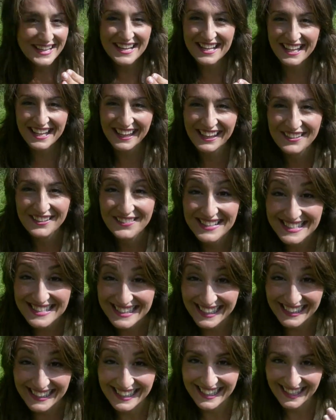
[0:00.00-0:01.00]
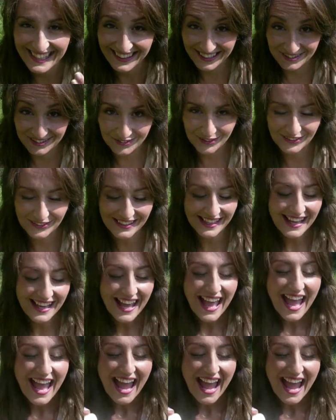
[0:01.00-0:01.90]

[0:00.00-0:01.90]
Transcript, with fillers: de, mascarilla del bote,